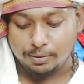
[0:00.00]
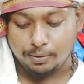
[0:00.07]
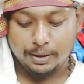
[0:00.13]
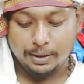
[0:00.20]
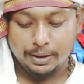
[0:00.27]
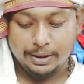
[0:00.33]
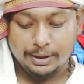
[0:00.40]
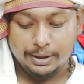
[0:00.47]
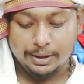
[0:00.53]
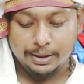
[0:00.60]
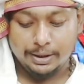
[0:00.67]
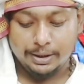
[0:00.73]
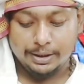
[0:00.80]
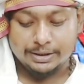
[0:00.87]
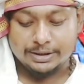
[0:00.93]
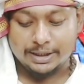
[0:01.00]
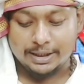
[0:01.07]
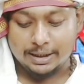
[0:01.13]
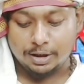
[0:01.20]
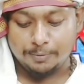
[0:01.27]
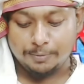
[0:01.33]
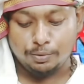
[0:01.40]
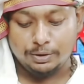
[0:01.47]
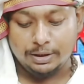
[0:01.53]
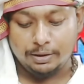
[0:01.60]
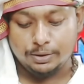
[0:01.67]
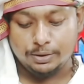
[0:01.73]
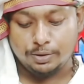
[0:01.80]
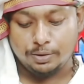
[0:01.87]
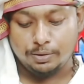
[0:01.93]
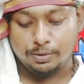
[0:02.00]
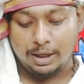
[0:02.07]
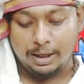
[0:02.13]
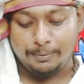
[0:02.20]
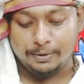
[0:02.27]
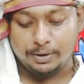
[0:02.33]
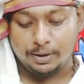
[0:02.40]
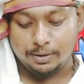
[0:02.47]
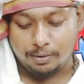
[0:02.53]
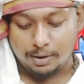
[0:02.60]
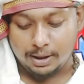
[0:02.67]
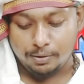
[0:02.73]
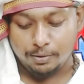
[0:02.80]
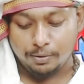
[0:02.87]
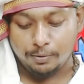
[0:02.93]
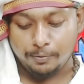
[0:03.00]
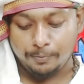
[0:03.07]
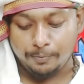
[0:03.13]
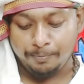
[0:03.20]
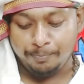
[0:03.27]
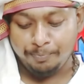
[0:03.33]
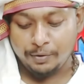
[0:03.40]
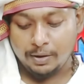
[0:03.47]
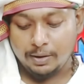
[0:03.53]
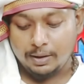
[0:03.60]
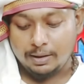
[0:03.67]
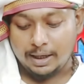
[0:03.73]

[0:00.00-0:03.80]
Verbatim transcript: শিক্ষা দপ্তরে নতুন নিয়োগের জন্য আবেদন করা হলো রাজ্যের